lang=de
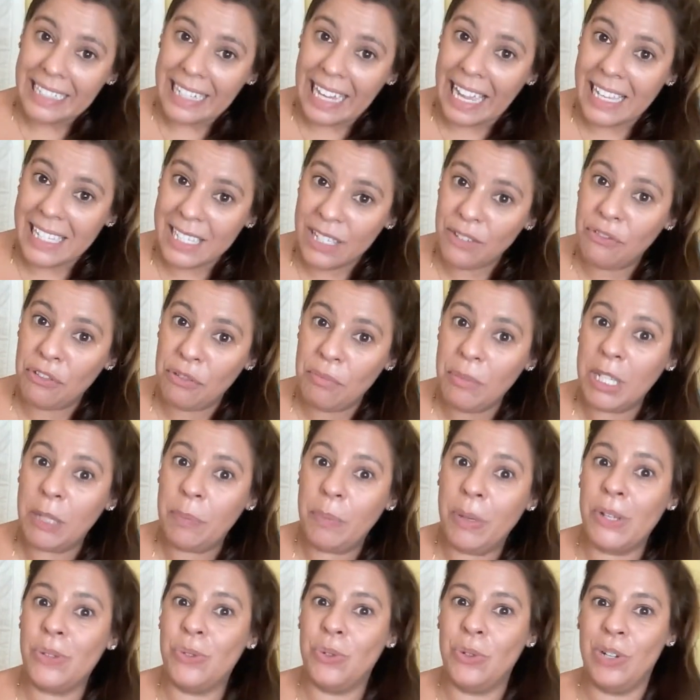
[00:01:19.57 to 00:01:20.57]
da sie für
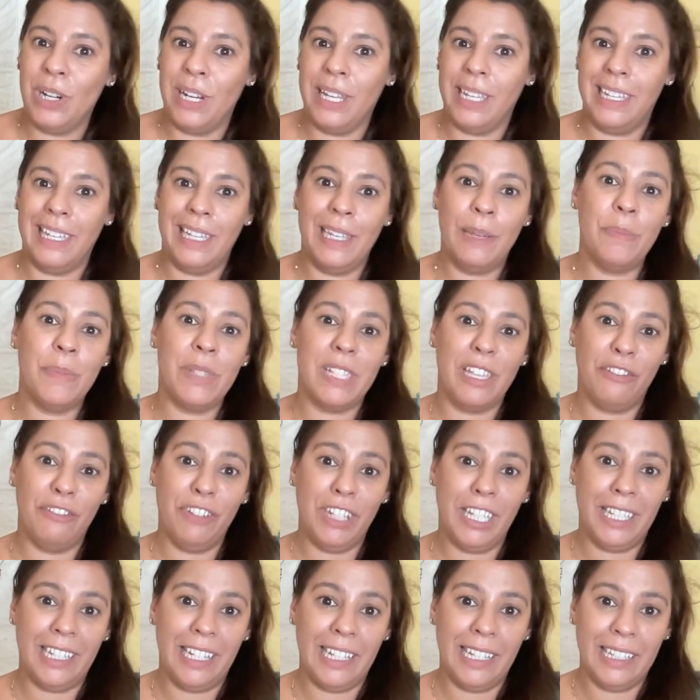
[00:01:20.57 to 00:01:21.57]
mich persönlich eben sehr
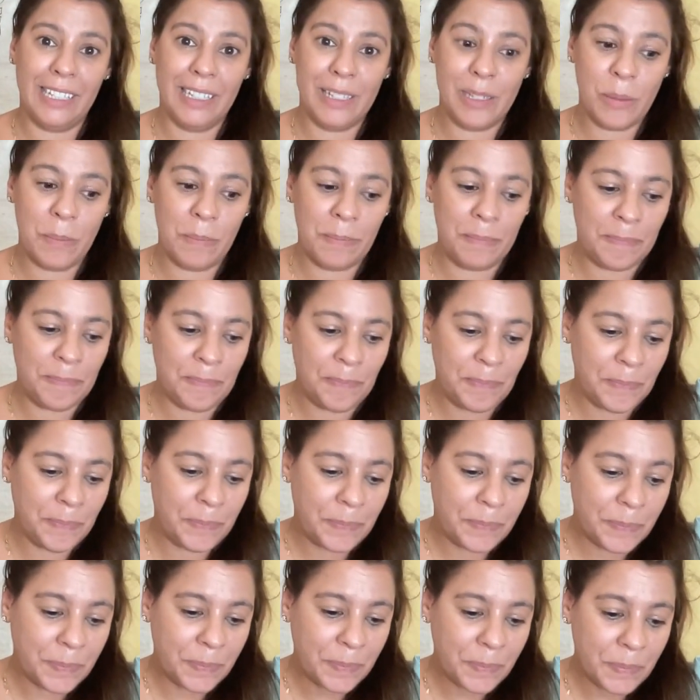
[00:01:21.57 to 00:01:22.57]
wichtig ist.
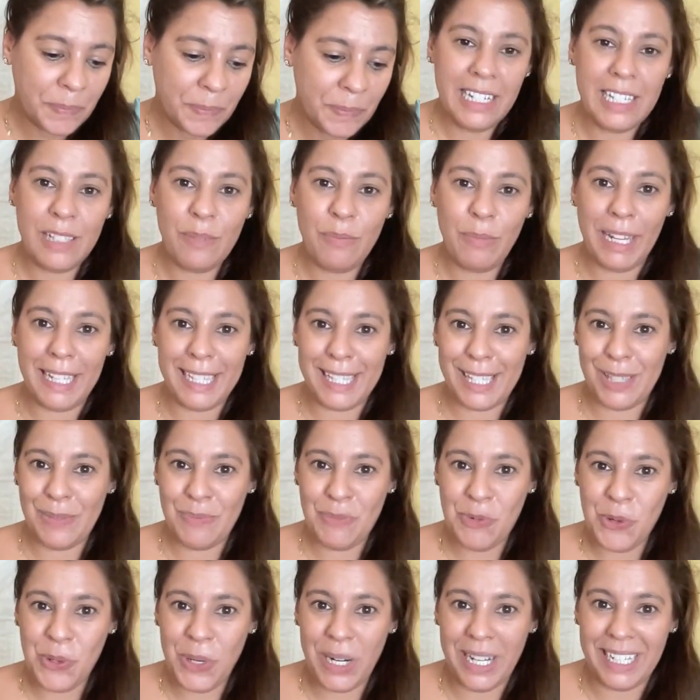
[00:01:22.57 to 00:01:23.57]
In diesem
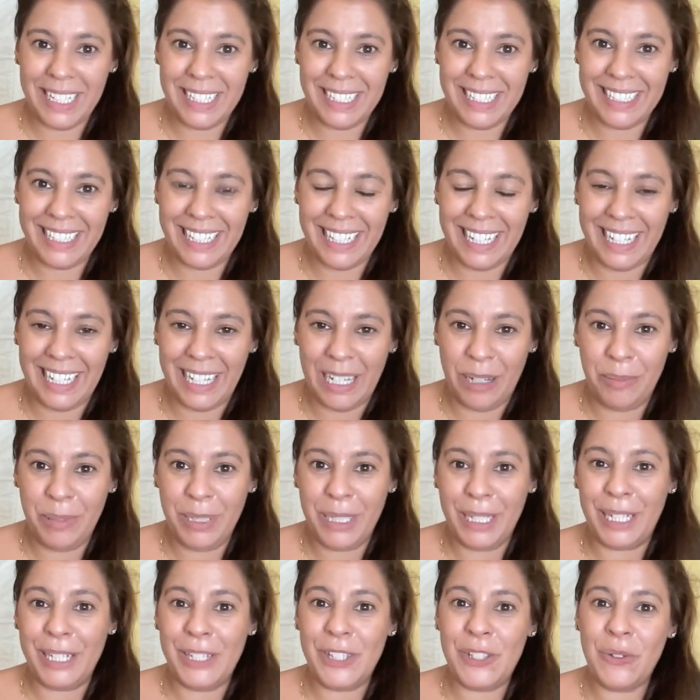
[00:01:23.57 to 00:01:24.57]
letzten Monat habe
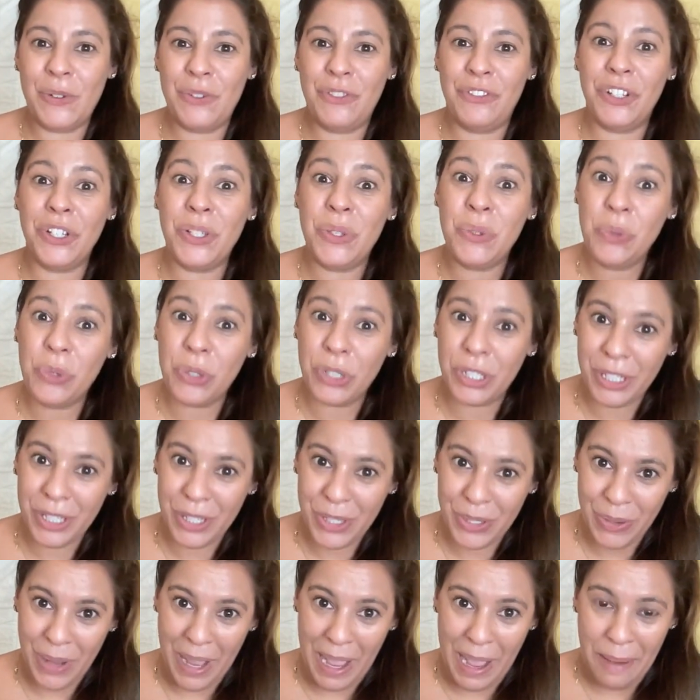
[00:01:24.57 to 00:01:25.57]
ich also
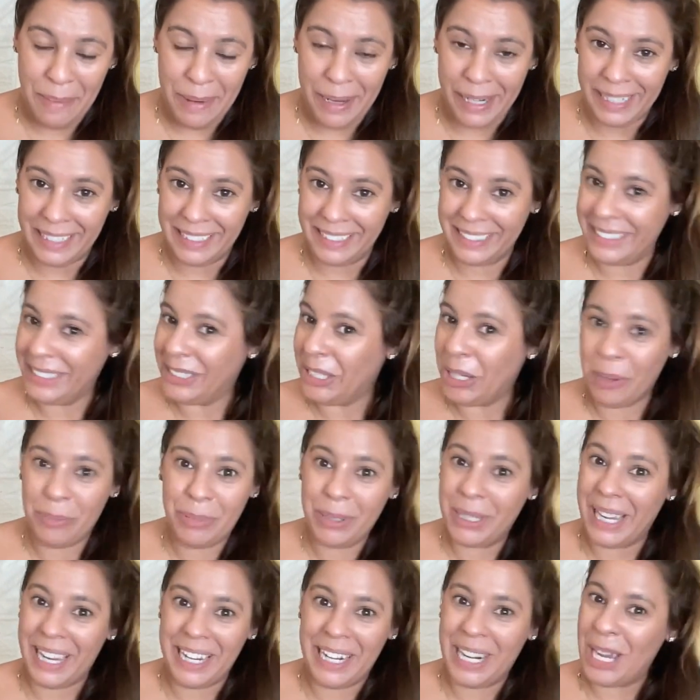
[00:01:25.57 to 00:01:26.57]
versucht zu arbeiten. Ich
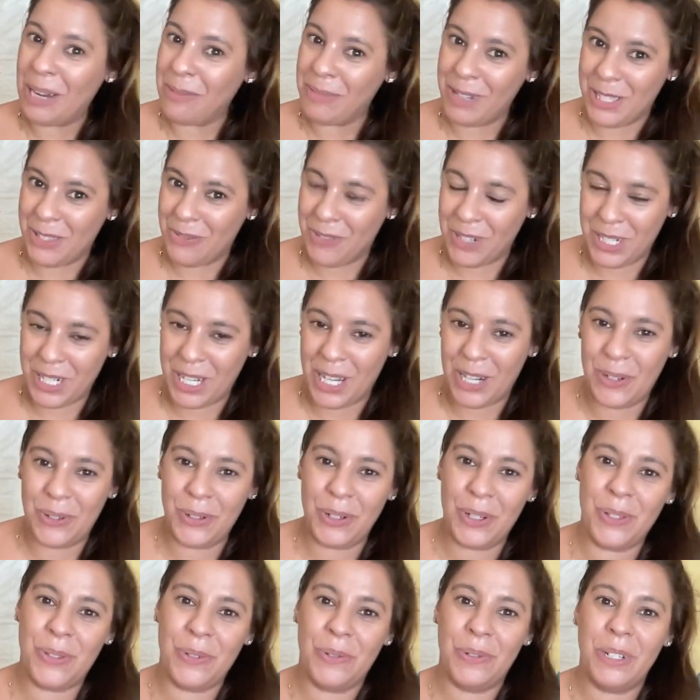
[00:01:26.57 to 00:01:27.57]
habe keinen Arbeitsvertrag
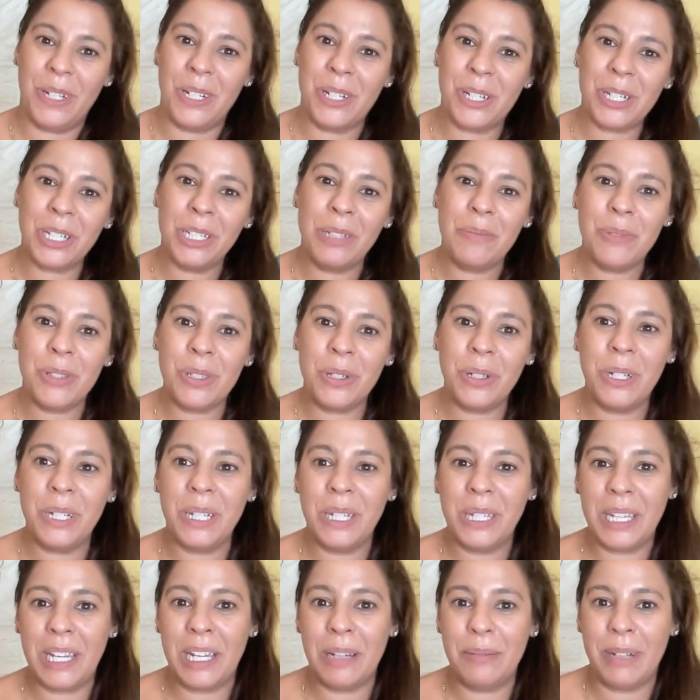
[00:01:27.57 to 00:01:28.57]
oder so unterschrieben,
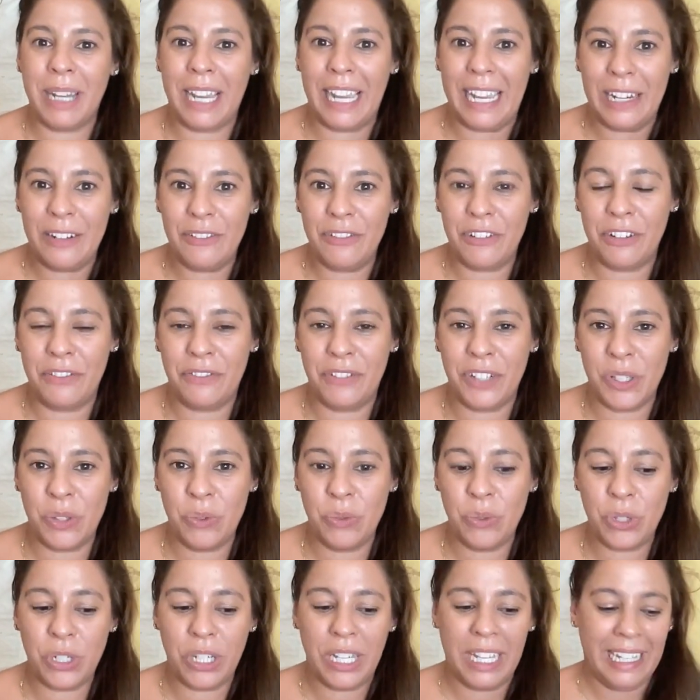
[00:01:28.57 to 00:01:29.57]
sondern ich habe einfach
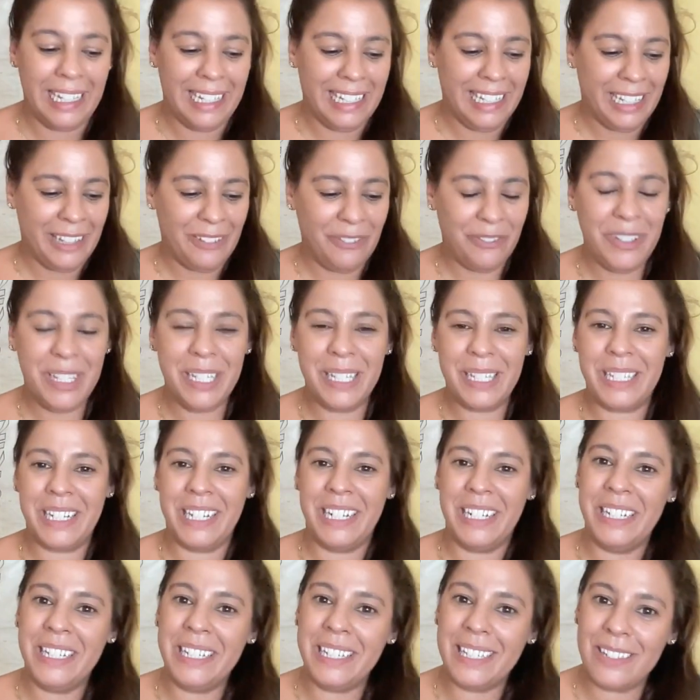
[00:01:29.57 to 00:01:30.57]
versucht, wie es
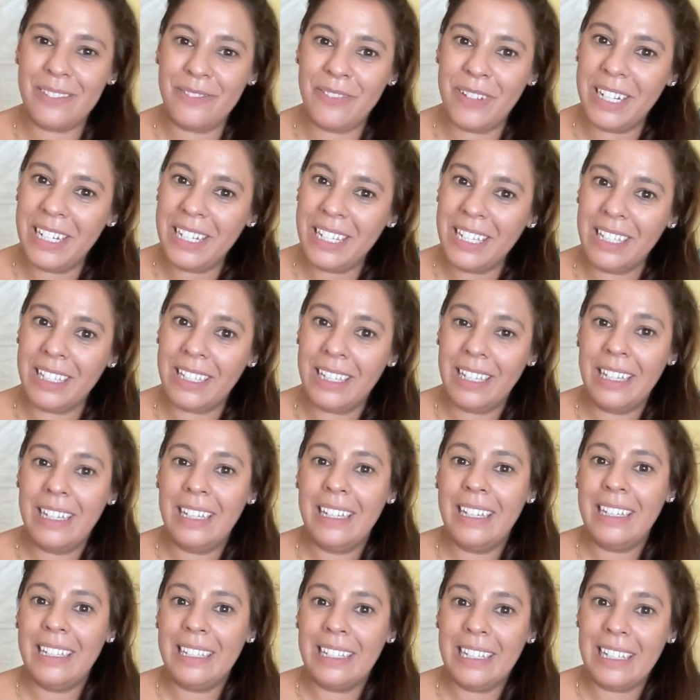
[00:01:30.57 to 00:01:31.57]
denn ist, wenn ich
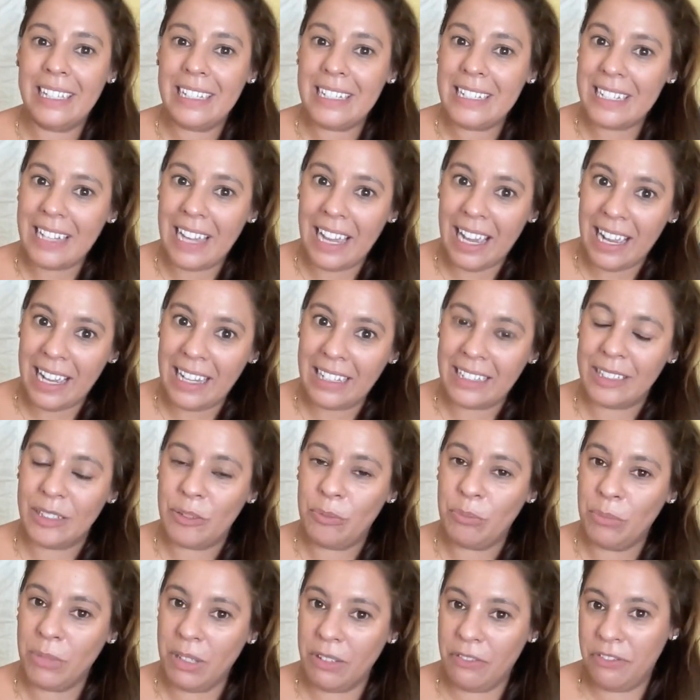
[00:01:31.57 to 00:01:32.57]
jeden Tag
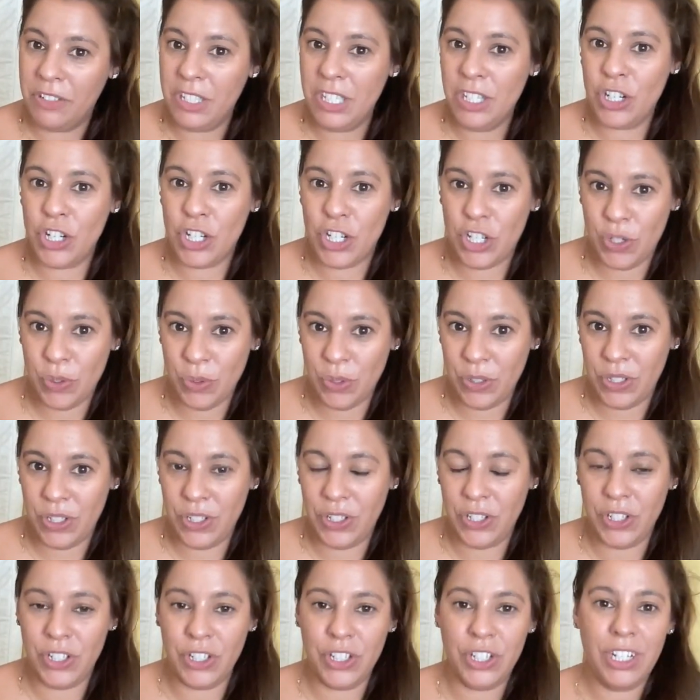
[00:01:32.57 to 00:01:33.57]
mir vier
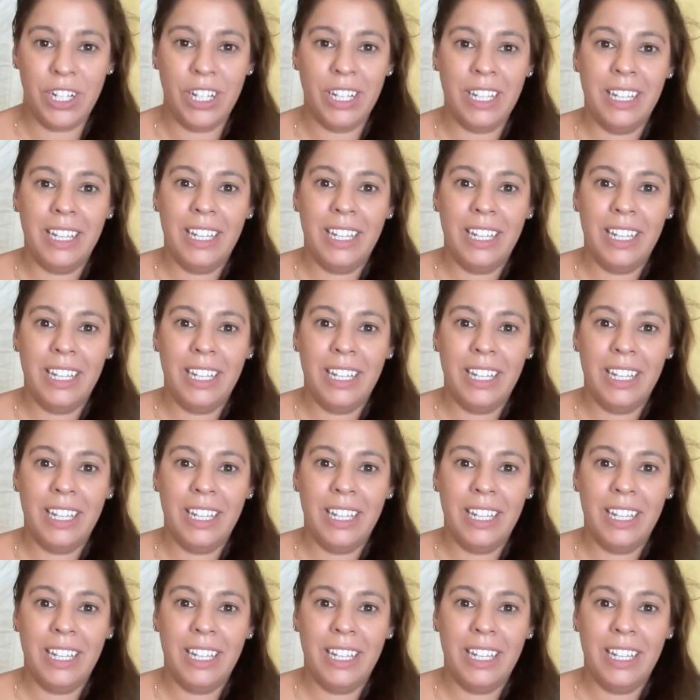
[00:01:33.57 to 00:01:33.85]
Stunden